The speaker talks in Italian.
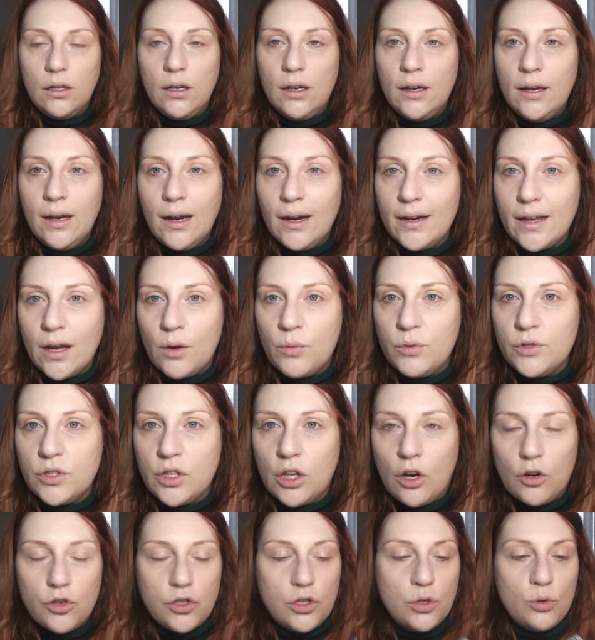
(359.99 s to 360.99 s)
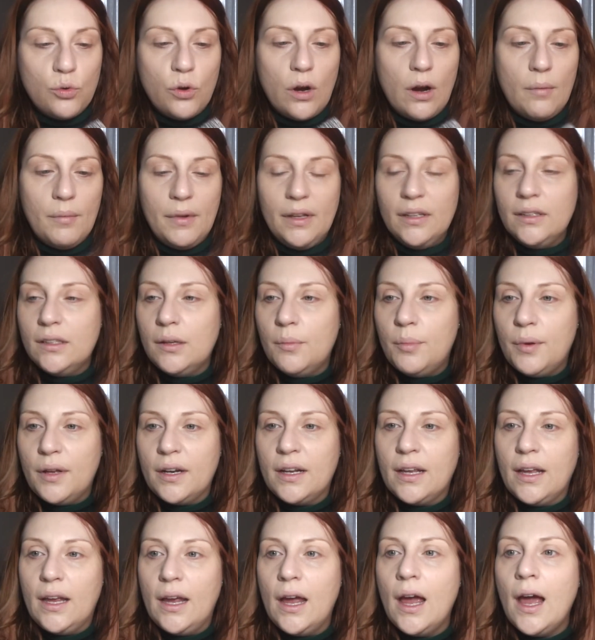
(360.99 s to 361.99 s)
la riacquisterò sicuramente
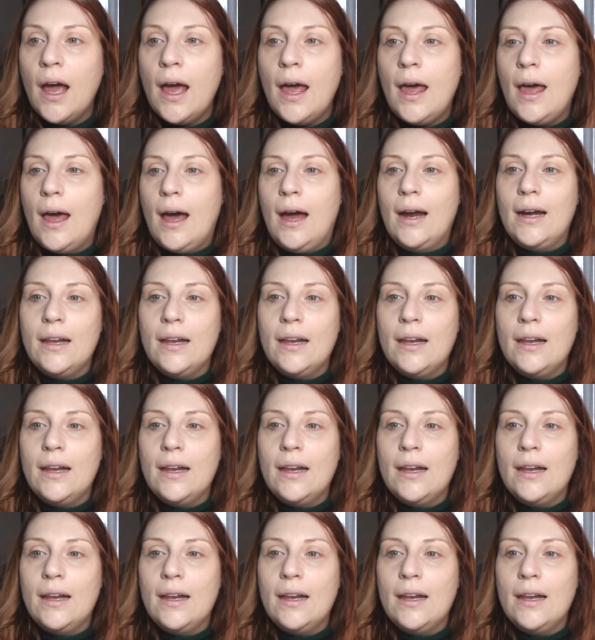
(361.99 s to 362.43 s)
perché ha